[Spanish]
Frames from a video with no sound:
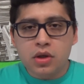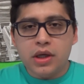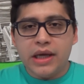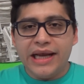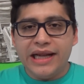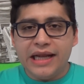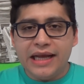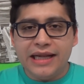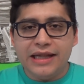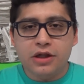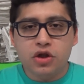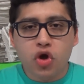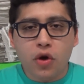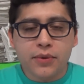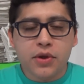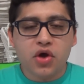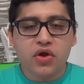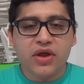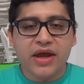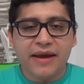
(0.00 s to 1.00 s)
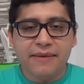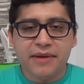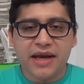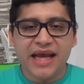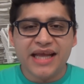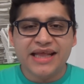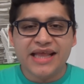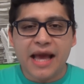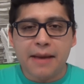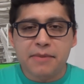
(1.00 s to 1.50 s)
El novio de
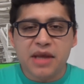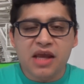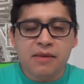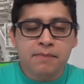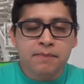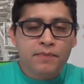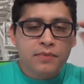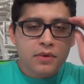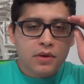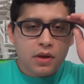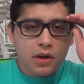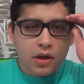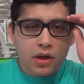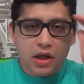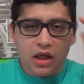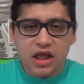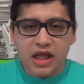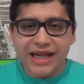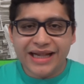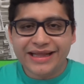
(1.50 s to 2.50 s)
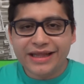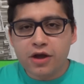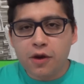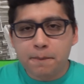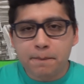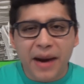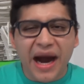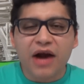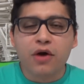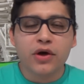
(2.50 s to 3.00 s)
Brenda Mim y el
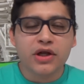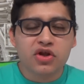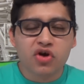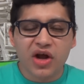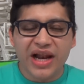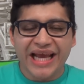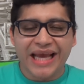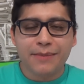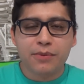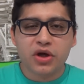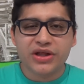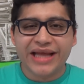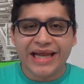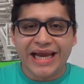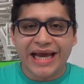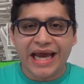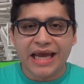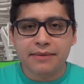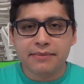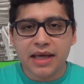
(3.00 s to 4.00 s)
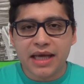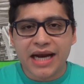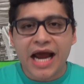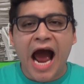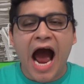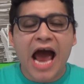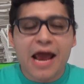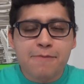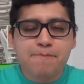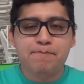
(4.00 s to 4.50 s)
tío Paco y todo el equipo de
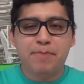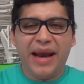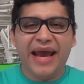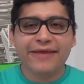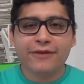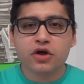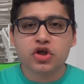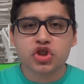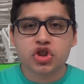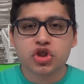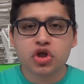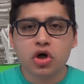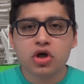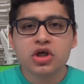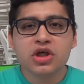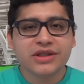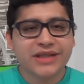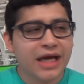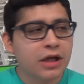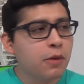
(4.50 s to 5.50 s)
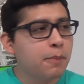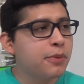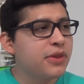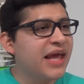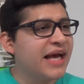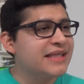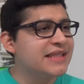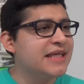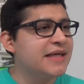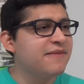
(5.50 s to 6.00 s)
Telegamer, hay pedos, ¿no? Ya no
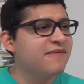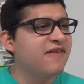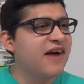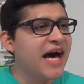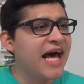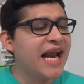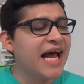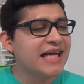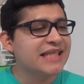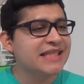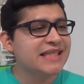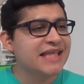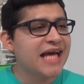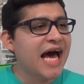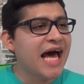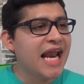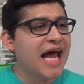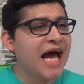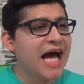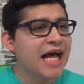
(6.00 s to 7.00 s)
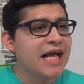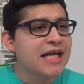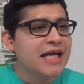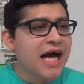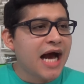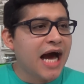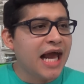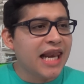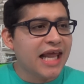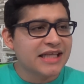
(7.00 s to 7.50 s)
podías llevar a
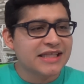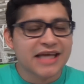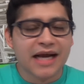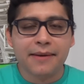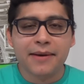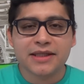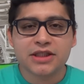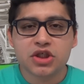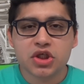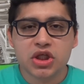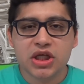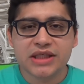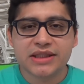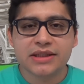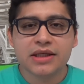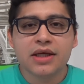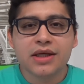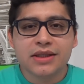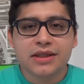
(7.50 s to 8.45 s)
Sara a las grabaciones